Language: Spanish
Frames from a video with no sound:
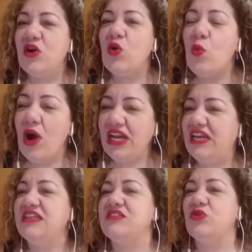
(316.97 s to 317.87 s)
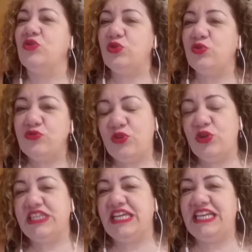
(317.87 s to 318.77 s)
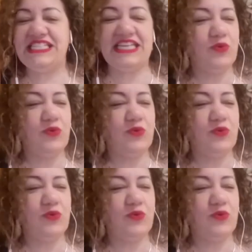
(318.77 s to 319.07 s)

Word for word: ¿Cuáles son tus fortalezas?